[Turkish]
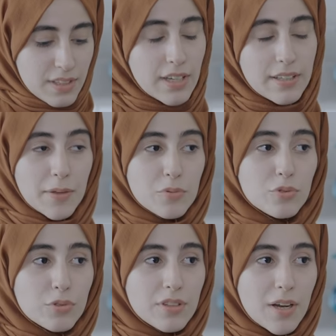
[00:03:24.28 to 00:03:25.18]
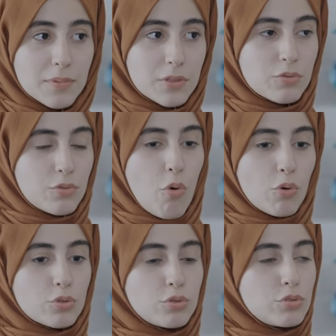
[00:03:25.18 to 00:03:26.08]
yani e, hep soruyorlar bir
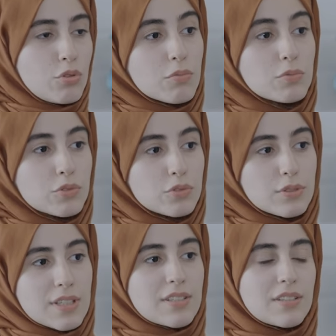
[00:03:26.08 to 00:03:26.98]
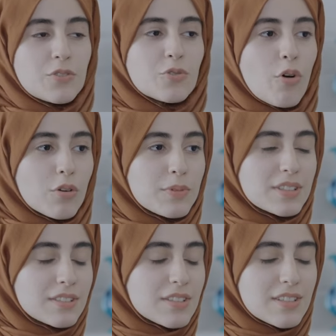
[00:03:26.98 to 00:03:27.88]
korku yok muydu, nasıl hiç
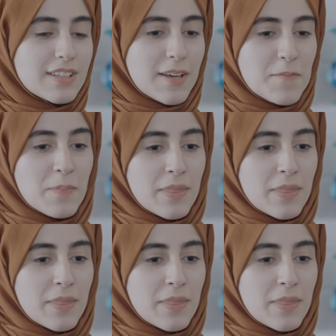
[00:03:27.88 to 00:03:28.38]
korkmadınız diye.